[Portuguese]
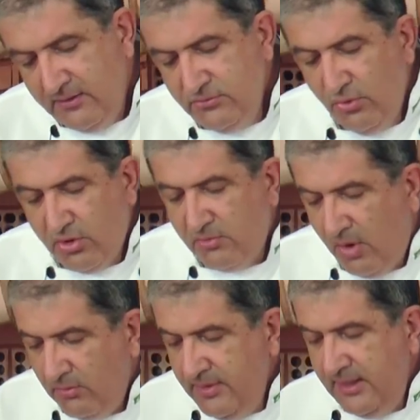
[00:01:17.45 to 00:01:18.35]

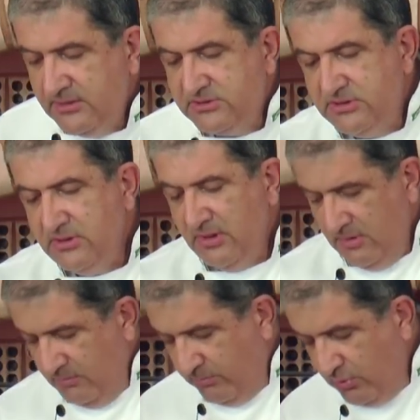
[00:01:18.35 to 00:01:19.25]
Normalmente,
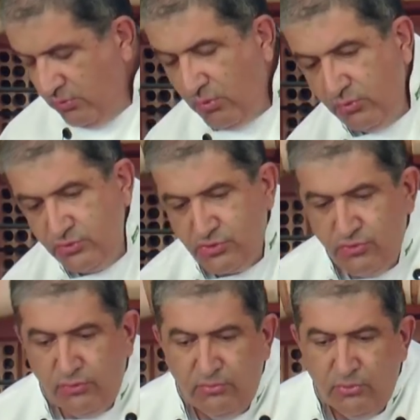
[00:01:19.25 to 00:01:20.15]
para um
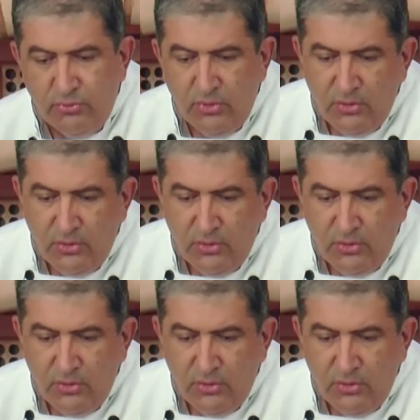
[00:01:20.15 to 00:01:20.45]
consumo,